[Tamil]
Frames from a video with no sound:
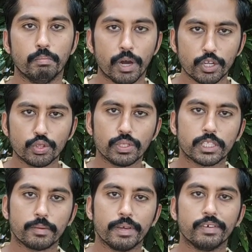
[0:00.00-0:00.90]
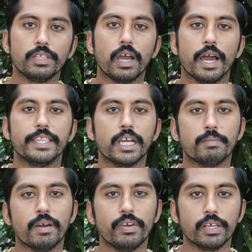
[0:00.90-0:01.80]
மருத்துவத்தன்மை வந்து
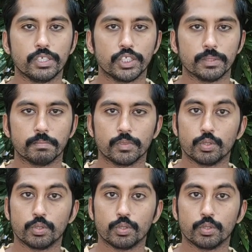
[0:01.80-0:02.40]
அதிகமாவே இருந்துச்சு